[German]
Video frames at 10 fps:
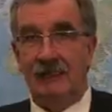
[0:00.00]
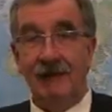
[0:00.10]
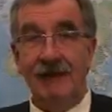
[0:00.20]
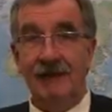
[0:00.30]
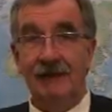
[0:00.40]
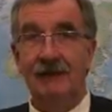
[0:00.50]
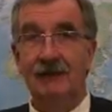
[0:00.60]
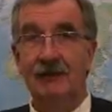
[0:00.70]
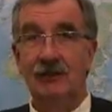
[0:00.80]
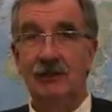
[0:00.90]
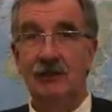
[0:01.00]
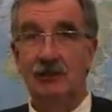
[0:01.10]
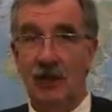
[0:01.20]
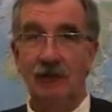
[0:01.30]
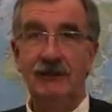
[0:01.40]
Die Welt
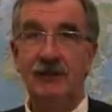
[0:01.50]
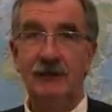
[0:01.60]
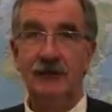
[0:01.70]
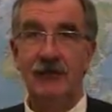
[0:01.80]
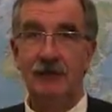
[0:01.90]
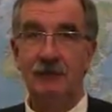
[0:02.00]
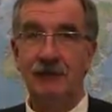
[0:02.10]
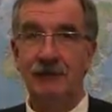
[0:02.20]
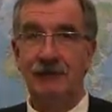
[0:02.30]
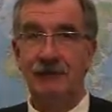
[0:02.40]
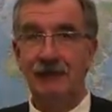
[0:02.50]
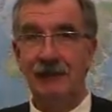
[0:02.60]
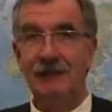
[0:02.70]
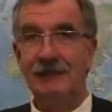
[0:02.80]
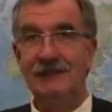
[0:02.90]
schaut nicht nur nach Berlin, die
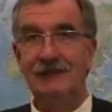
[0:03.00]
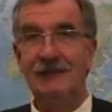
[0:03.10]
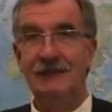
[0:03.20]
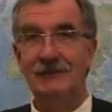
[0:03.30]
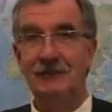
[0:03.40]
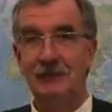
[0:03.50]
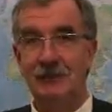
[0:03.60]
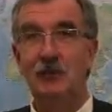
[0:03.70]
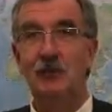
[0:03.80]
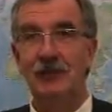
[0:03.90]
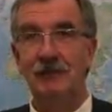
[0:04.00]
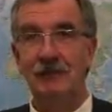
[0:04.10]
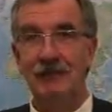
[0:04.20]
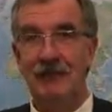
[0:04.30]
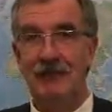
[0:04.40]
Welt ist zu Besuch in
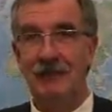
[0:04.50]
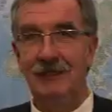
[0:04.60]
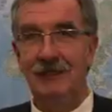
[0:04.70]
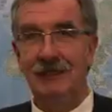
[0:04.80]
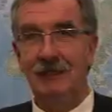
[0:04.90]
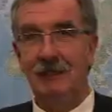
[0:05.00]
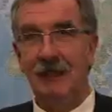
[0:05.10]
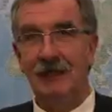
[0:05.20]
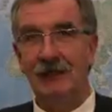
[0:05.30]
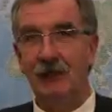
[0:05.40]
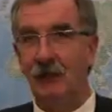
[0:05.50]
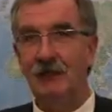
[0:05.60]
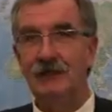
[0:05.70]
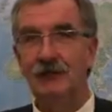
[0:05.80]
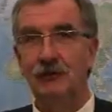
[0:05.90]
Berlin bei der
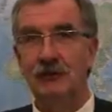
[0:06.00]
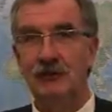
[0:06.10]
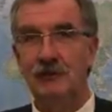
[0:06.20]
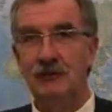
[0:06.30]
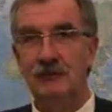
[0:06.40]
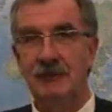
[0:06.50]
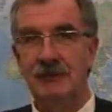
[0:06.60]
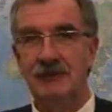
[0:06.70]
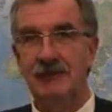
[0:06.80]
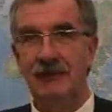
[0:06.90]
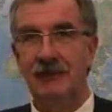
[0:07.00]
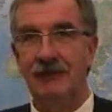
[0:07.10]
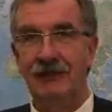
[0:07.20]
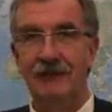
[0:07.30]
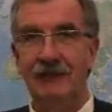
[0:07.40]
größten Tourismusmesse
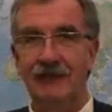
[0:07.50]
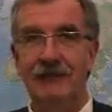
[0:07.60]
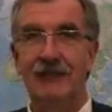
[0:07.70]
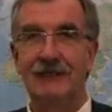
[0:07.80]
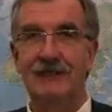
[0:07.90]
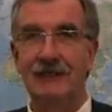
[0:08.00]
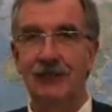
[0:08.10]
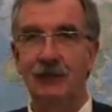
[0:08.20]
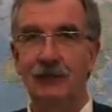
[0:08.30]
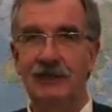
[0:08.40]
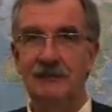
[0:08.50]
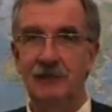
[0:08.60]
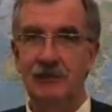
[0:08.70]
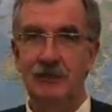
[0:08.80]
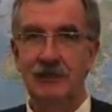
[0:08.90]
weltweit, der Internationalen
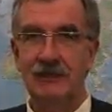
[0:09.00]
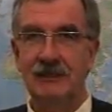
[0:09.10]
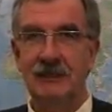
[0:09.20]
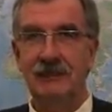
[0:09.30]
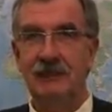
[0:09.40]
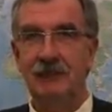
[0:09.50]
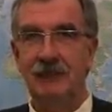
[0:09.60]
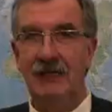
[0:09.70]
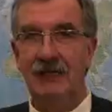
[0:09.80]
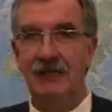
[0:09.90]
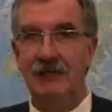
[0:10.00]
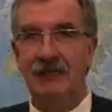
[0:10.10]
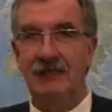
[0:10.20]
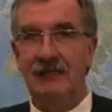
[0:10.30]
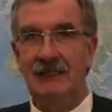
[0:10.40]
Tourismusbörse ITB,
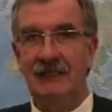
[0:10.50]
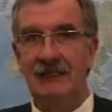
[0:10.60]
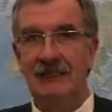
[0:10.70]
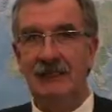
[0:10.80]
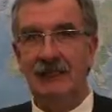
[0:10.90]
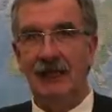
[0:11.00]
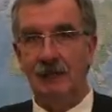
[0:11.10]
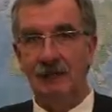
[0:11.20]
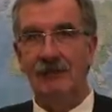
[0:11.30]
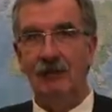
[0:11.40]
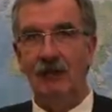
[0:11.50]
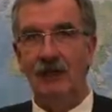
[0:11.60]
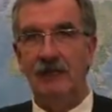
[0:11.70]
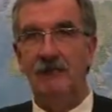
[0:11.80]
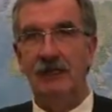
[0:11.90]
die am Mittwoch
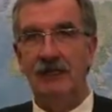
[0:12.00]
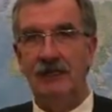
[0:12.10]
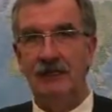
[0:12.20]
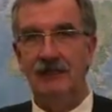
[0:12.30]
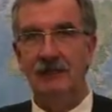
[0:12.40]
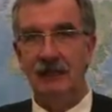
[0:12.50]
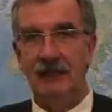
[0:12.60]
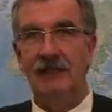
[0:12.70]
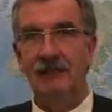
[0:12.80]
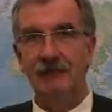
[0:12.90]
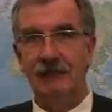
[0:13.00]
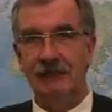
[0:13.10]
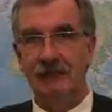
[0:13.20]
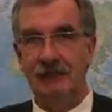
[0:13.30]
in Berlin beginnen wird.